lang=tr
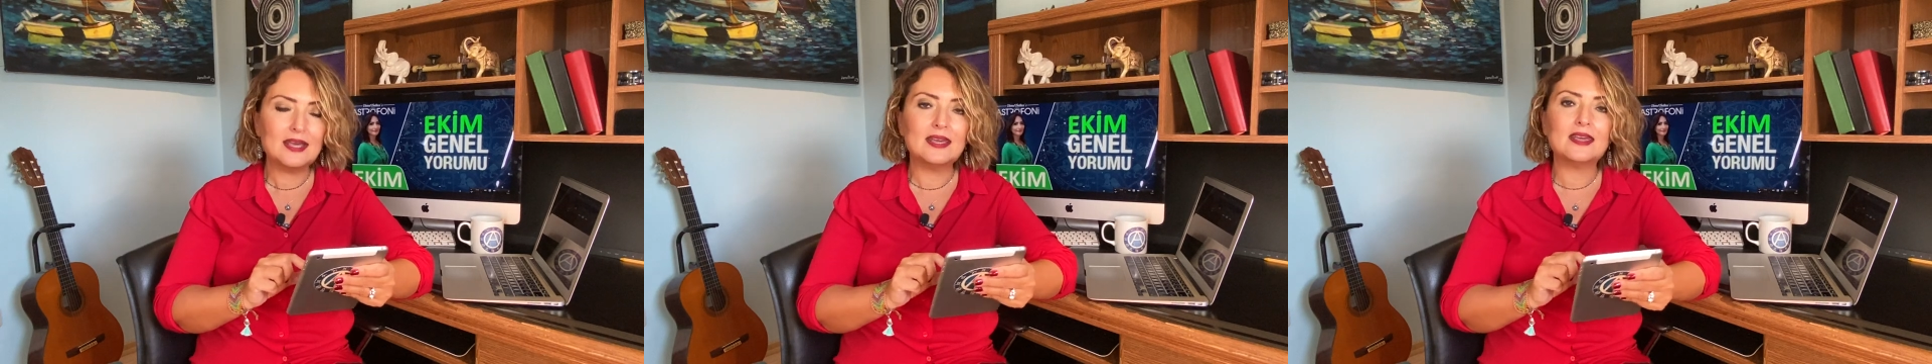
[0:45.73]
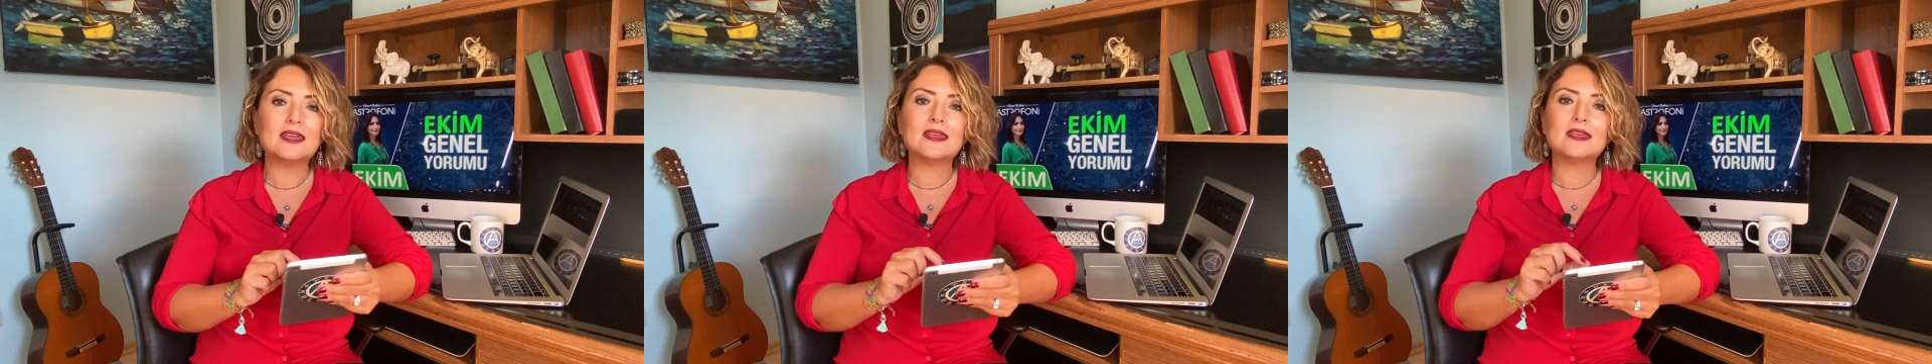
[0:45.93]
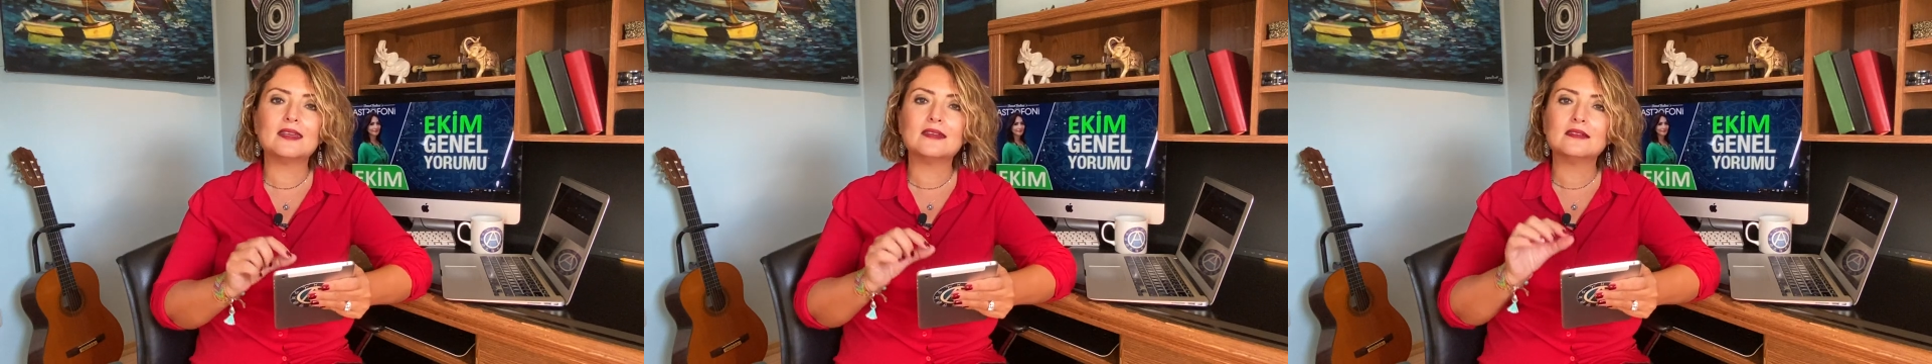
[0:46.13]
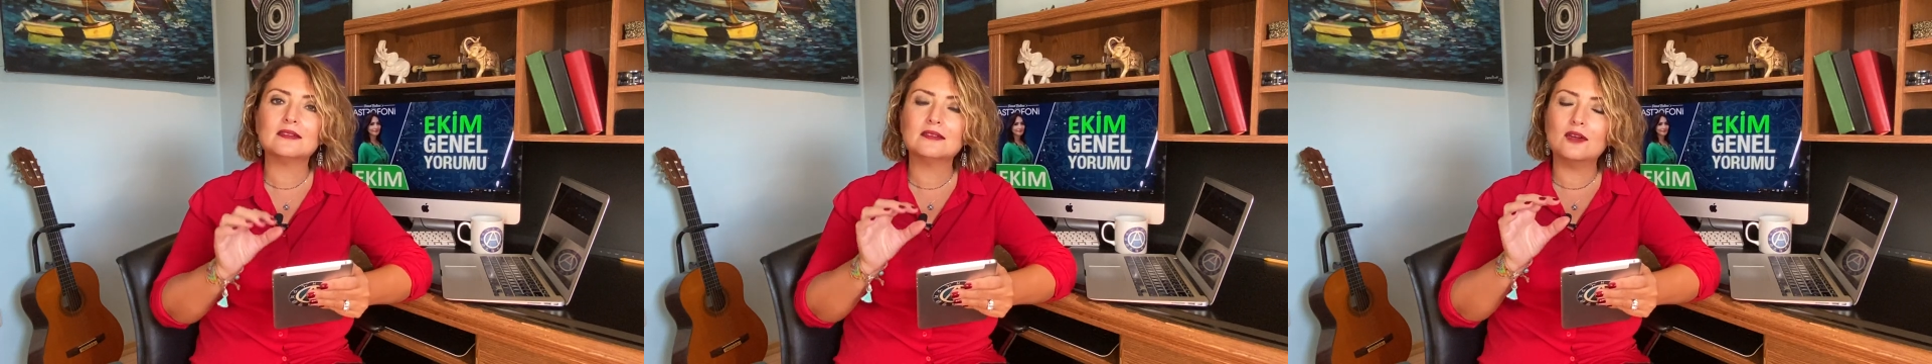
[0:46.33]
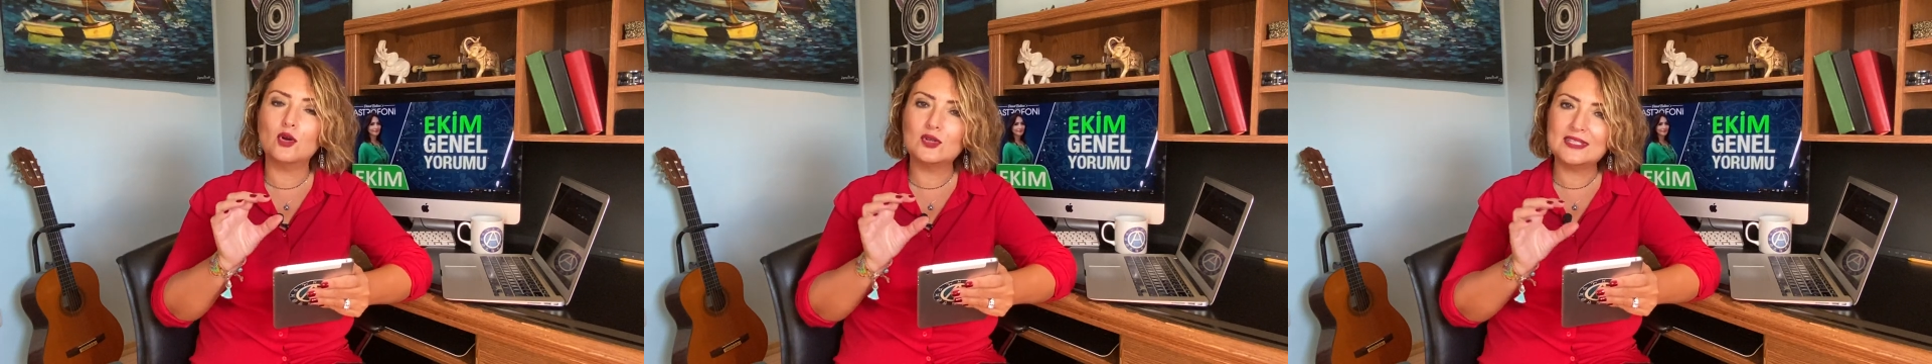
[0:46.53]

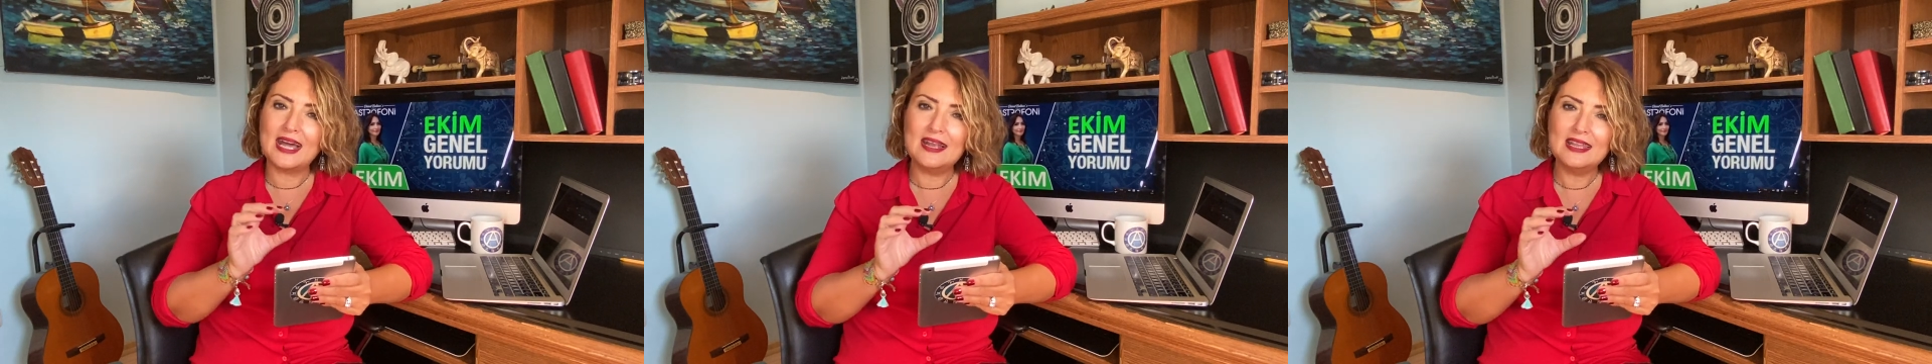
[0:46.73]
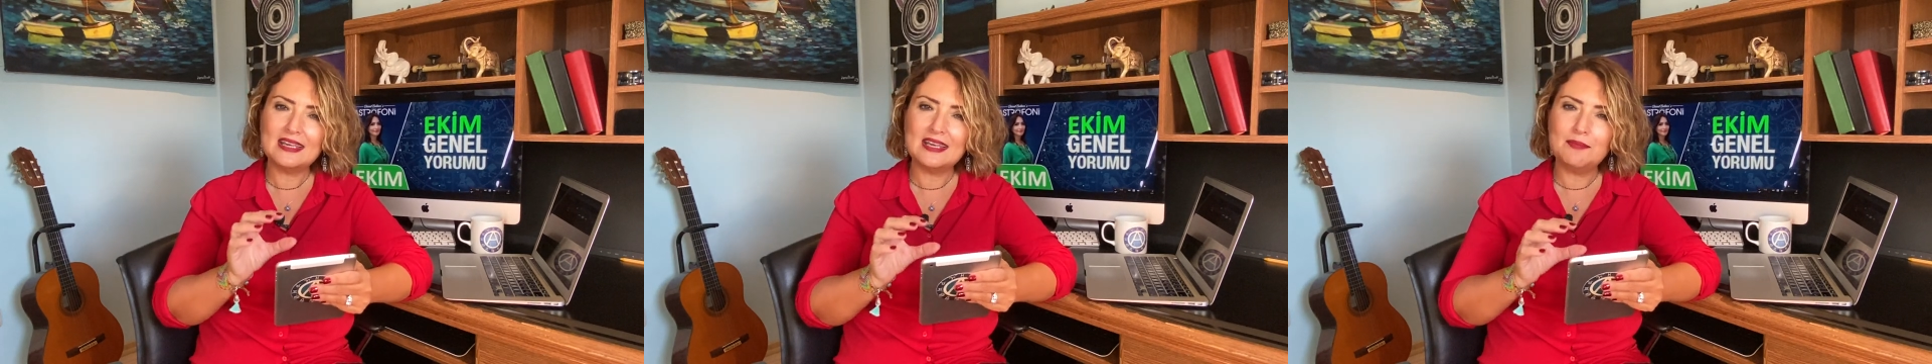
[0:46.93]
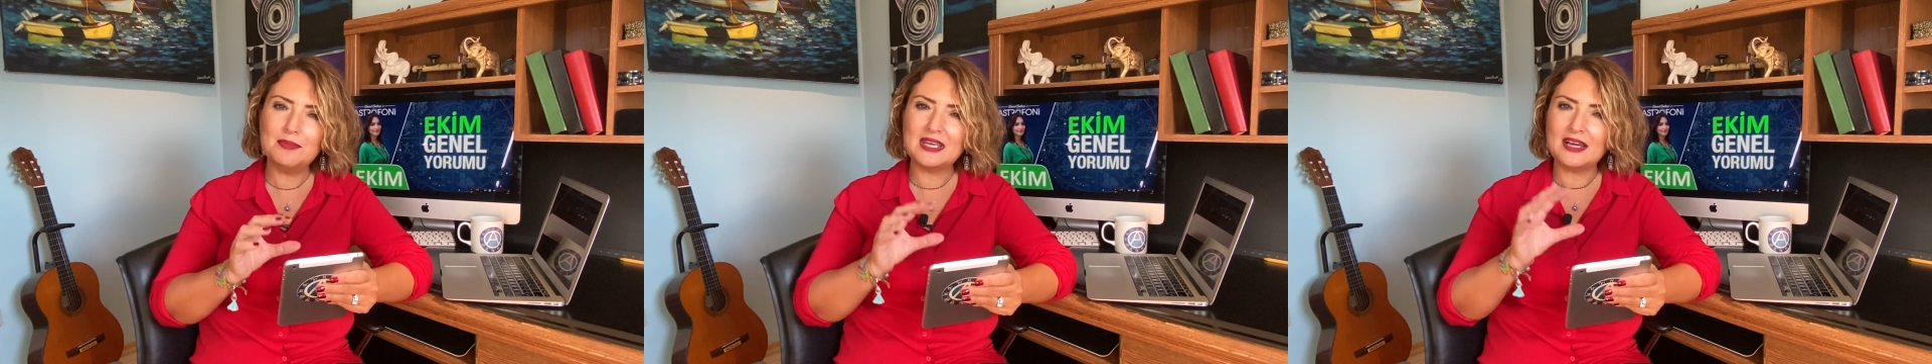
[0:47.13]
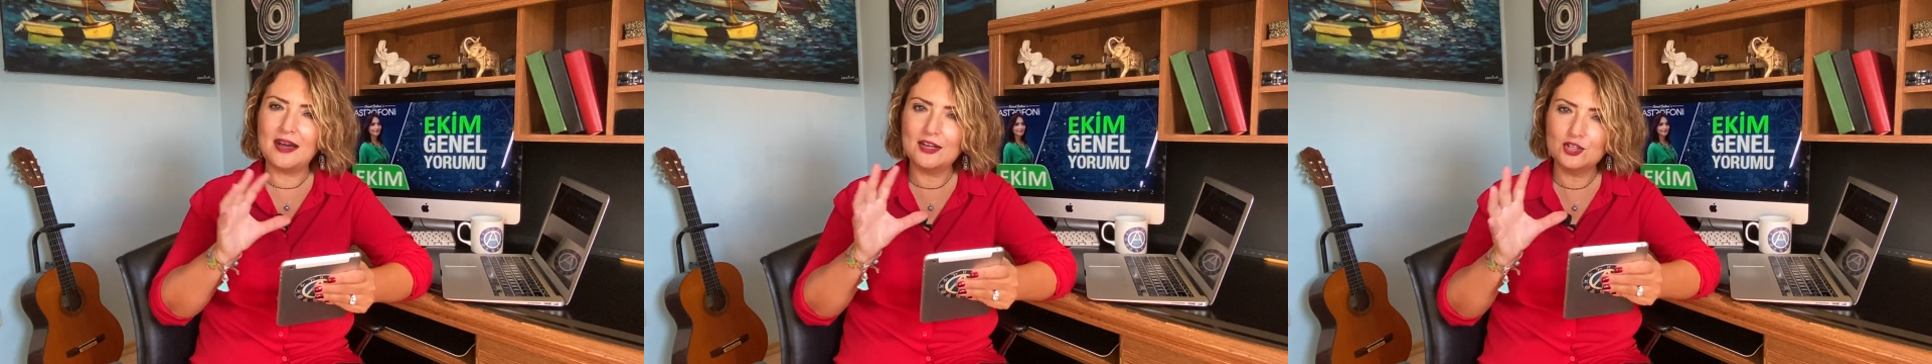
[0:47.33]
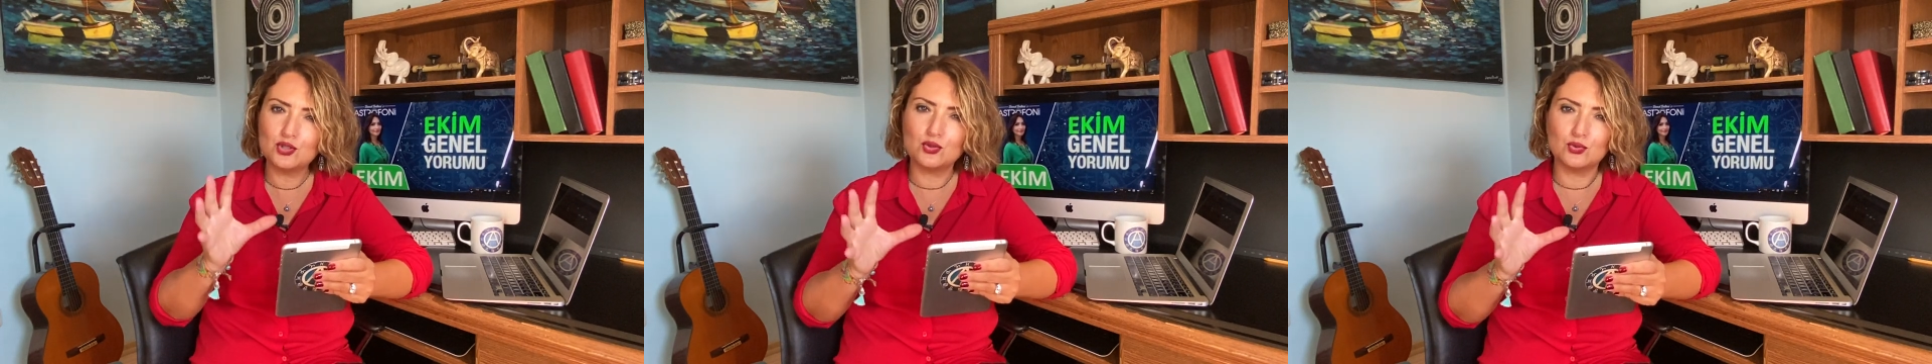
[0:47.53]
Ee, özellikle birkaç